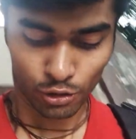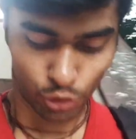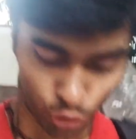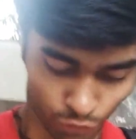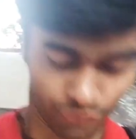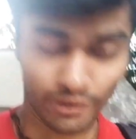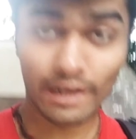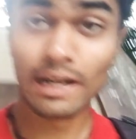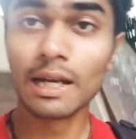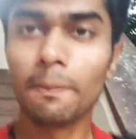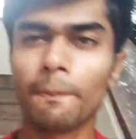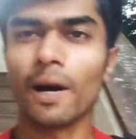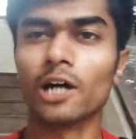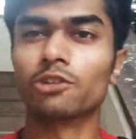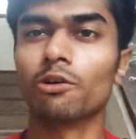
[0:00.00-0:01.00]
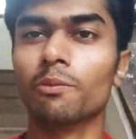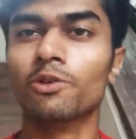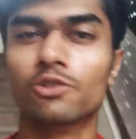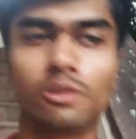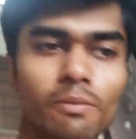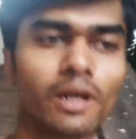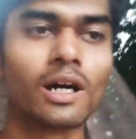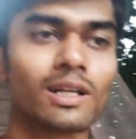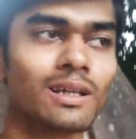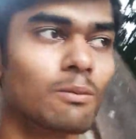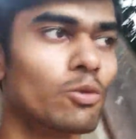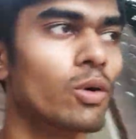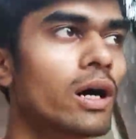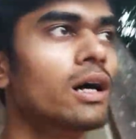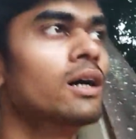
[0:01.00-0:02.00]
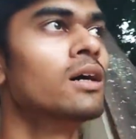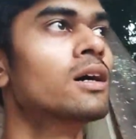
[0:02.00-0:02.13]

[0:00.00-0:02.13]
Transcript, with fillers: सो फाइनली पांचवा म्यूजियम भी खत्म हुआ